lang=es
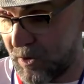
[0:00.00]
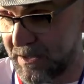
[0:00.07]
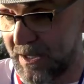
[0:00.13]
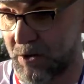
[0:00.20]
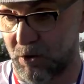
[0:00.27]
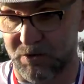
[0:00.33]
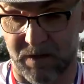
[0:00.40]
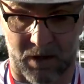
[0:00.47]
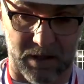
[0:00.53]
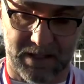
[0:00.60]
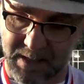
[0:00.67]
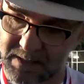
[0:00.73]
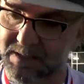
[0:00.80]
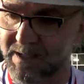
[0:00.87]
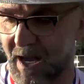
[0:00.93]
ahorita los
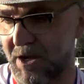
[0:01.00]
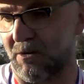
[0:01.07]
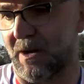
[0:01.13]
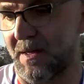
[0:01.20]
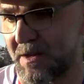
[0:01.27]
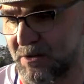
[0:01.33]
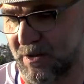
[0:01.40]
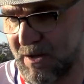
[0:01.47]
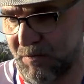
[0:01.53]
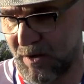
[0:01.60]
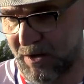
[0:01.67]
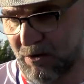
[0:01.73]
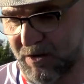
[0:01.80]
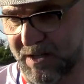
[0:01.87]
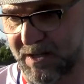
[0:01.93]
15 años la división
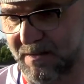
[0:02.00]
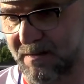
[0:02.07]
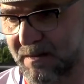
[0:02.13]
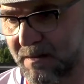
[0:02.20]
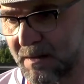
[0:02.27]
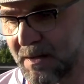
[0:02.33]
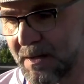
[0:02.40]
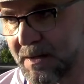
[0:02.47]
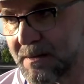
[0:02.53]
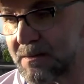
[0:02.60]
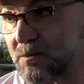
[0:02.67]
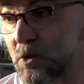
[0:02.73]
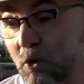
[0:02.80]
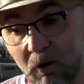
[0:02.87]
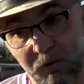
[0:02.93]
inferior de O'Higgins...
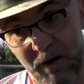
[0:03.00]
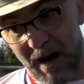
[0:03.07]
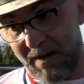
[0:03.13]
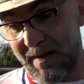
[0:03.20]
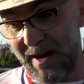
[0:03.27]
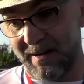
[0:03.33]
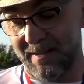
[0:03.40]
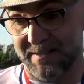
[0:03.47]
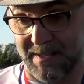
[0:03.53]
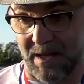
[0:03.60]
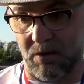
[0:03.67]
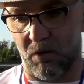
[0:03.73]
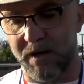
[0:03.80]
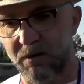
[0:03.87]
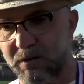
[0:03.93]
no confiaban en él,
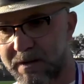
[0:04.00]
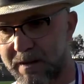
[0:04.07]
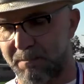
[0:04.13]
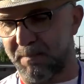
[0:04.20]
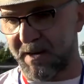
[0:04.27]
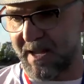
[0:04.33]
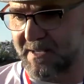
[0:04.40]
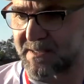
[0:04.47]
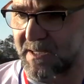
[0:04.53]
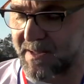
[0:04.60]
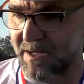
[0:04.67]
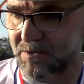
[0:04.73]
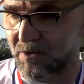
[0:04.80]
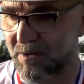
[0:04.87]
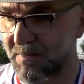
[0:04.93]
decían, oye, no tiene experiencia
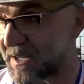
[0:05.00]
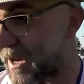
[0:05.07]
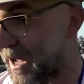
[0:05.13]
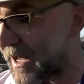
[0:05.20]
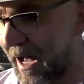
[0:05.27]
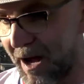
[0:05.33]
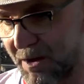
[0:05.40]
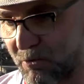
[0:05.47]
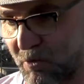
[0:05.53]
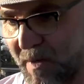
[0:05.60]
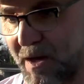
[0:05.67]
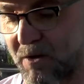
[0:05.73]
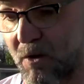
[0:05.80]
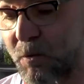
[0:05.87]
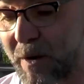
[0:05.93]
en esto. Y mira, cada
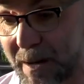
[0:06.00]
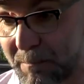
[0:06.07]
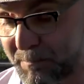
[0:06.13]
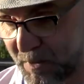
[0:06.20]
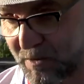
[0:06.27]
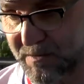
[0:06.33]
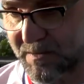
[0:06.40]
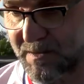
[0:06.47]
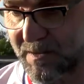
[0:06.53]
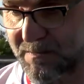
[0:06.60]
un año fue campeón,